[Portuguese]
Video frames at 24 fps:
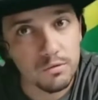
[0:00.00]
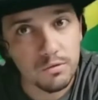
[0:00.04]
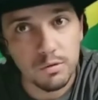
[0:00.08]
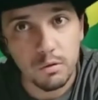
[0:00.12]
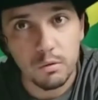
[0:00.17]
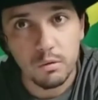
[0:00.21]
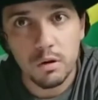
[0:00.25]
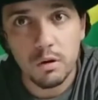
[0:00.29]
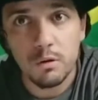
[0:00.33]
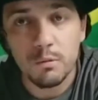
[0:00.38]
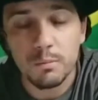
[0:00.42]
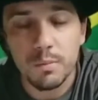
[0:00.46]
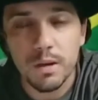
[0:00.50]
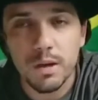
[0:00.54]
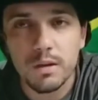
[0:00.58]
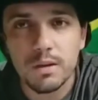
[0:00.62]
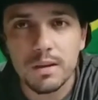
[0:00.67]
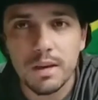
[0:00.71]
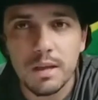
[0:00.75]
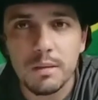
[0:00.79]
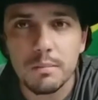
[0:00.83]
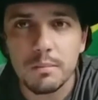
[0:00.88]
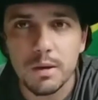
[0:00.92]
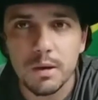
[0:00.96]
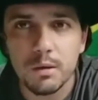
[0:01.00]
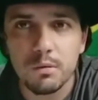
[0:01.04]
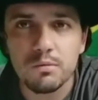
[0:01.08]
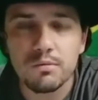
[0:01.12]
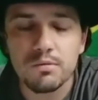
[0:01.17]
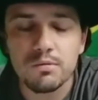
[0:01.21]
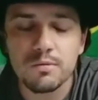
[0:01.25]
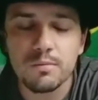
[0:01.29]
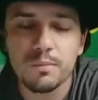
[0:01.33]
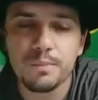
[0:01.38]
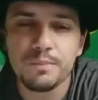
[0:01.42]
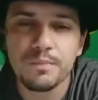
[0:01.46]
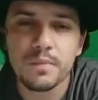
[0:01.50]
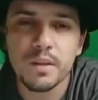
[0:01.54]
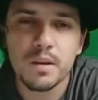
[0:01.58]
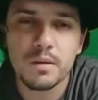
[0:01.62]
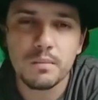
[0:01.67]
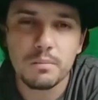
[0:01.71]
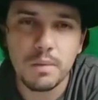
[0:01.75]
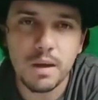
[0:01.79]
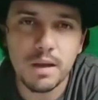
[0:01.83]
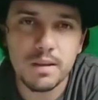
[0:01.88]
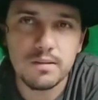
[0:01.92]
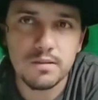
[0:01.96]
não são não me, nem meus,
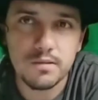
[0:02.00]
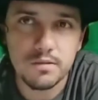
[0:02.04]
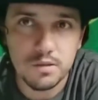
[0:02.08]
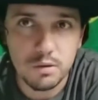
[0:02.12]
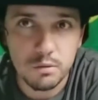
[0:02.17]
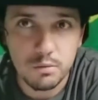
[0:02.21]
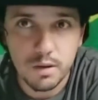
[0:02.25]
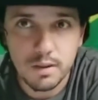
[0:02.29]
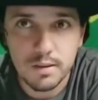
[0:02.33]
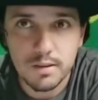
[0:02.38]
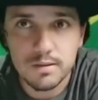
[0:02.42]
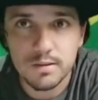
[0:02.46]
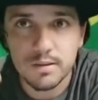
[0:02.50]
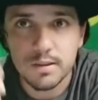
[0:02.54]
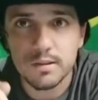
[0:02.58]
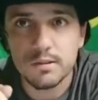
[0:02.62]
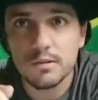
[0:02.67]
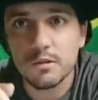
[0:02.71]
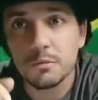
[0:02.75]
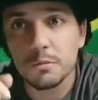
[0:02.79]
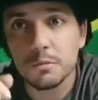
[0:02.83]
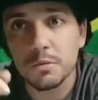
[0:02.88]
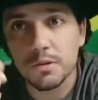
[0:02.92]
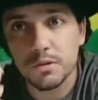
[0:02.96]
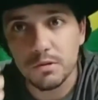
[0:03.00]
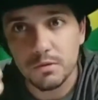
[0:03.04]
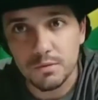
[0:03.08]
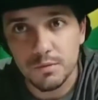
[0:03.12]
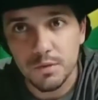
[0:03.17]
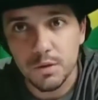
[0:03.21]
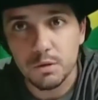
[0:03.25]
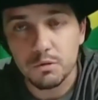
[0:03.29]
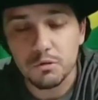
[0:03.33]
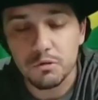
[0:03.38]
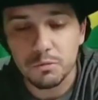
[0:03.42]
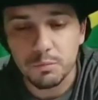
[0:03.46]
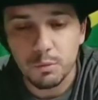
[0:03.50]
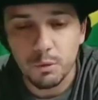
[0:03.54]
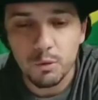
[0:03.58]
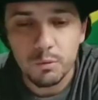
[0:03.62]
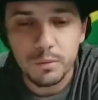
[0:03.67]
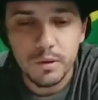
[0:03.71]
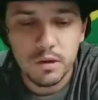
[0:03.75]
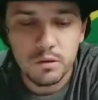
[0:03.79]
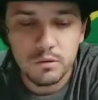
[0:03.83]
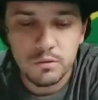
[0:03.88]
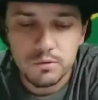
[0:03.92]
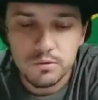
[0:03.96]
mas estão na descrição porque são vídeos
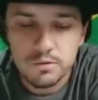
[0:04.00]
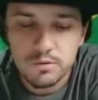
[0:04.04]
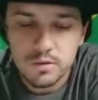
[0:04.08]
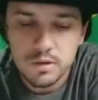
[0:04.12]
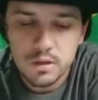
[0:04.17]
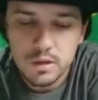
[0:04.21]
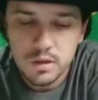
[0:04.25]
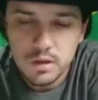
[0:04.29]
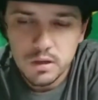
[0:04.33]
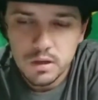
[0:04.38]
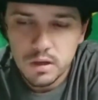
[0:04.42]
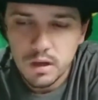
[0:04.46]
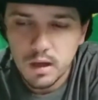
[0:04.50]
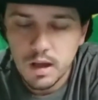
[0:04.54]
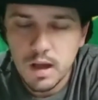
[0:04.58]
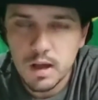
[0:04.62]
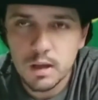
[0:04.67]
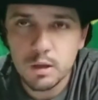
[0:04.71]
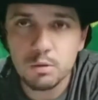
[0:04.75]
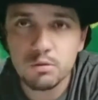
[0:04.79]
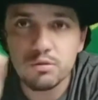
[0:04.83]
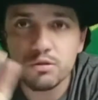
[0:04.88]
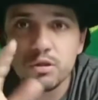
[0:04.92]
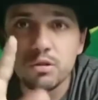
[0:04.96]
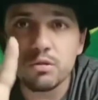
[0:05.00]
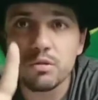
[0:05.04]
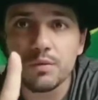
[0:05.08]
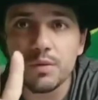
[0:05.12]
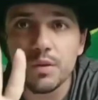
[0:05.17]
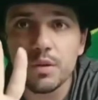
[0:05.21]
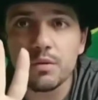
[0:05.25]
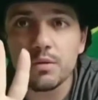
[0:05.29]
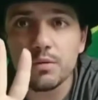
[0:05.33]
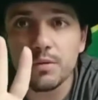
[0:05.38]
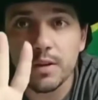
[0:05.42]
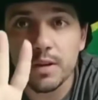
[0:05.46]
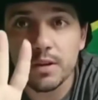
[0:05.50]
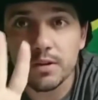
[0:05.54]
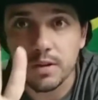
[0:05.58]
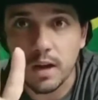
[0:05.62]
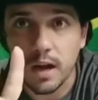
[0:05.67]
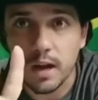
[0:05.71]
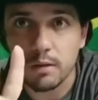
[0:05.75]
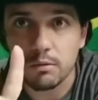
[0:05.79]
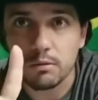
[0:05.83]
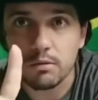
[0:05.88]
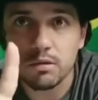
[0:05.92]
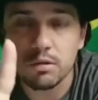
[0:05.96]
públicos, ah, e os cinco vídeos
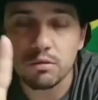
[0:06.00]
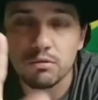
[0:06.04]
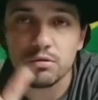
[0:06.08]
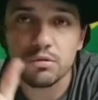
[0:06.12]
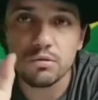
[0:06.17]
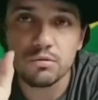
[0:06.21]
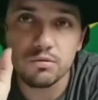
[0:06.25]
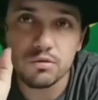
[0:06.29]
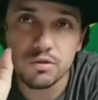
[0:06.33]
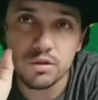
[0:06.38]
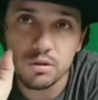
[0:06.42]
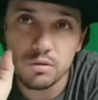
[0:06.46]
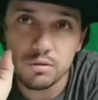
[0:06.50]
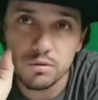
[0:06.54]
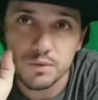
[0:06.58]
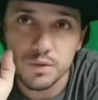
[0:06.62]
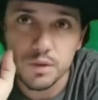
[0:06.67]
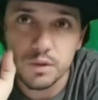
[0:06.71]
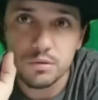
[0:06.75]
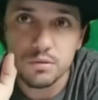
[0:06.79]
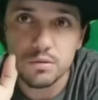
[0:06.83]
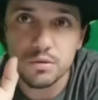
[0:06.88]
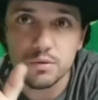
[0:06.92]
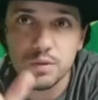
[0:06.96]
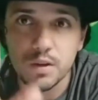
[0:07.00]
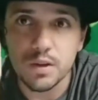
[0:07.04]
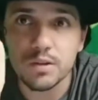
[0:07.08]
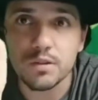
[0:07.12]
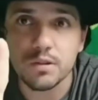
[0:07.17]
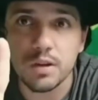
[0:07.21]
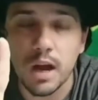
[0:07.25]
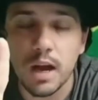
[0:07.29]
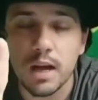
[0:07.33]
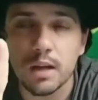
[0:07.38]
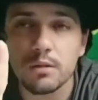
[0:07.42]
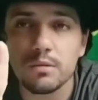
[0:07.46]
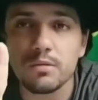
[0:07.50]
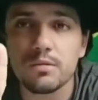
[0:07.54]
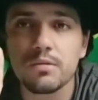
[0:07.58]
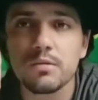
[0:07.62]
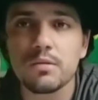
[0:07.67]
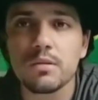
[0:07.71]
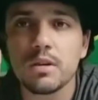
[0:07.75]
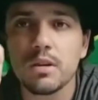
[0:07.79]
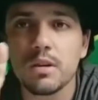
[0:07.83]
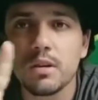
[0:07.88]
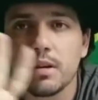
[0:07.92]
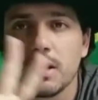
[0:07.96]
fechados. Então são os cinco vídeos
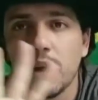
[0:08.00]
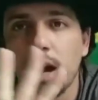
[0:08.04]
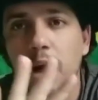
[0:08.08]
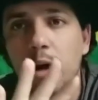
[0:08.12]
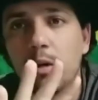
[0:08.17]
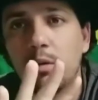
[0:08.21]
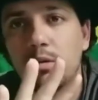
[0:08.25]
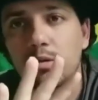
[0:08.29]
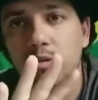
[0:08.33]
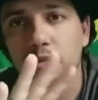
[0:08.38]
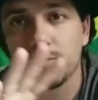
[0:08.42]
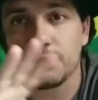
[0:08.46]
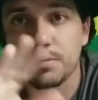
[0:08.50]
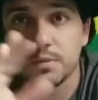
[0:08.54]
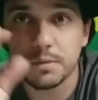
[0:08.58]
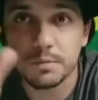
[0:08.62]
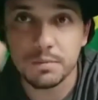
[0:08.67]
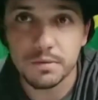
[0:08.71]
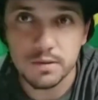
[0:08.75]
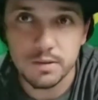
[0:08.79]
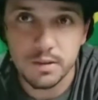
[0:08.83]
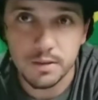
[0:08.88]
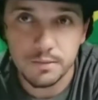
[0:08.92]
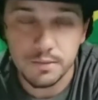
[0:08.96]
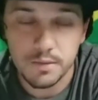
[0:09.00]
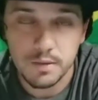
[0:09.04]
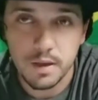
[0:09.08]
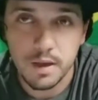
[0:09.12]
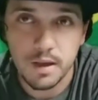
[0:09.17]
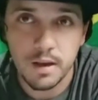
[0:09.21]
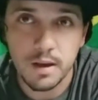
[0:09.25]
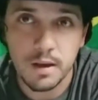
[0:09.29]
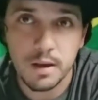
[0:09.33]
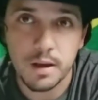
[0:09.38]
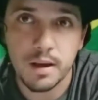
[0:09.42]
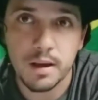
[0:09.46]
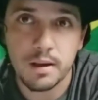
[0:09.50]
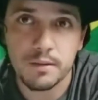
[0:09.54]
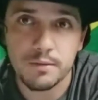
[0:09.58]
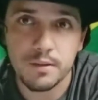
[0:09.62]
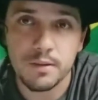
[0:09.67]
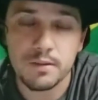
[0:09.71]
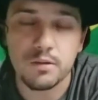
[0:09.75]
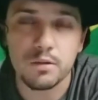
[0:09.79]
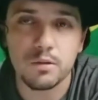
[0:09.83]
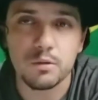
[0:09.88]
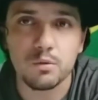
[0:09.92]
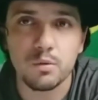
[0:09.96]
fechados, aonde você precisa ah,
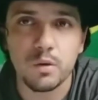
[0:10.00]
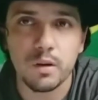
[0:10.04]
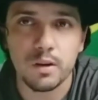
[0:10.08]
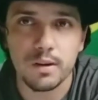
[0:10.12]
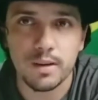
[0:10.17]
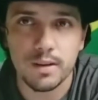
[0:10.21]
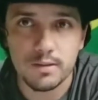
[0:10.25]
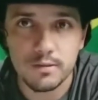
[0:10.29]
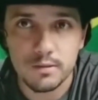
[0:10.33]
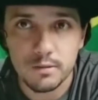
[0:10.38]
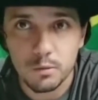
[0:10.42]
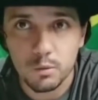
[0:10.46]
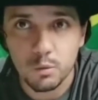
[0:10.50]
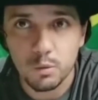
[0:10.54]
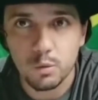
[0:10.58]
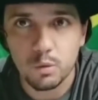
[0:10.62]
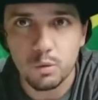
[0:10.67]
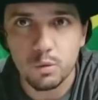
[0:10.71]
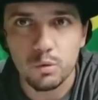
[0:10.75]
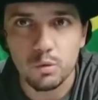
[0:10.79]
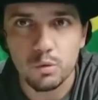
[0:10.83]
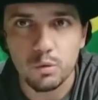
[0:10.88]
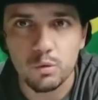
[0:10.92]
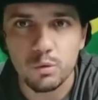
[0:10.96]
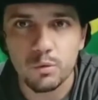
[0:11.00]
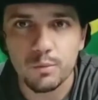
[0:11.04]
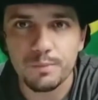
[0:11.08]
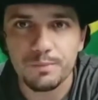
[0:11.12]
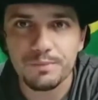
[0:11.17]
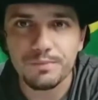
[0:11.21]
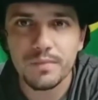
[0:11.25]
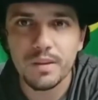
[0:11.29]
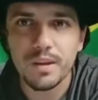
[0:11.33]
fazer o, o